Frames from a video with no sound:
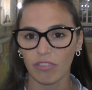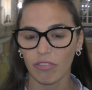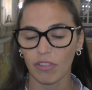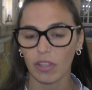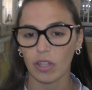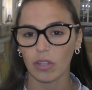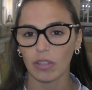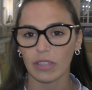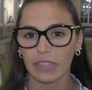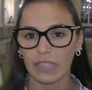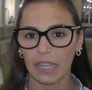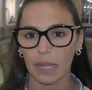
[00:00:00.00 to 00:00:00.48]

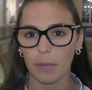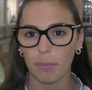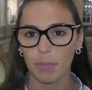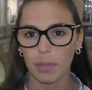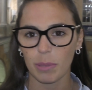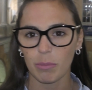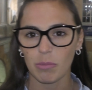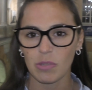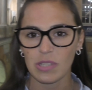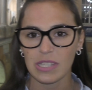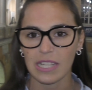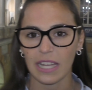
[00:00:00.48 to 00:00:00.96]
difficoltà al
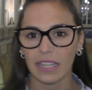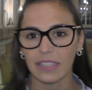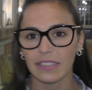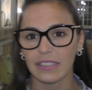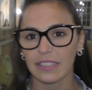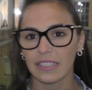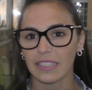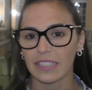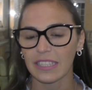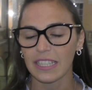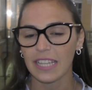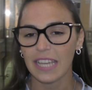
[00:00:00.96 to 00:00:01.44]
primo
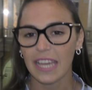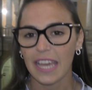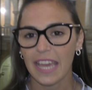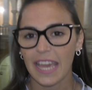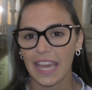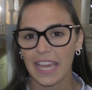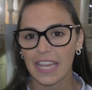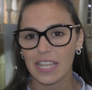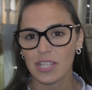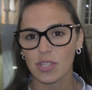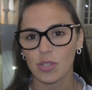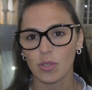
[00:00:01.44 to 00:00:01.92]
set
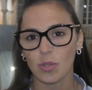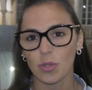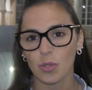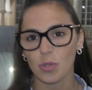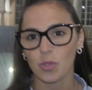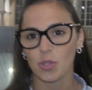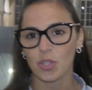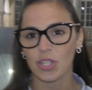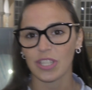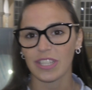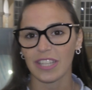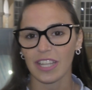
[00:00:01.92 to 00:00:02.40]
e sono
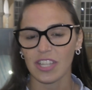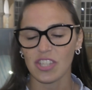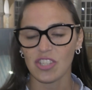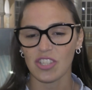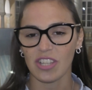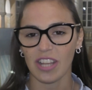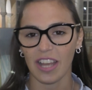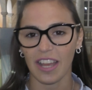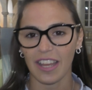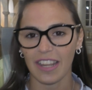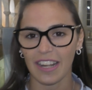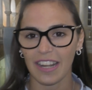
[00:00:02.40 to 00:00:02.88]
riuscita a
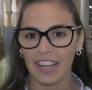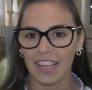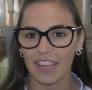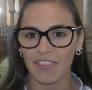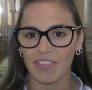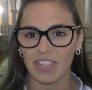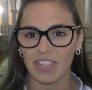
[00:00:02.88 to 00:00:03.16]
girarla e a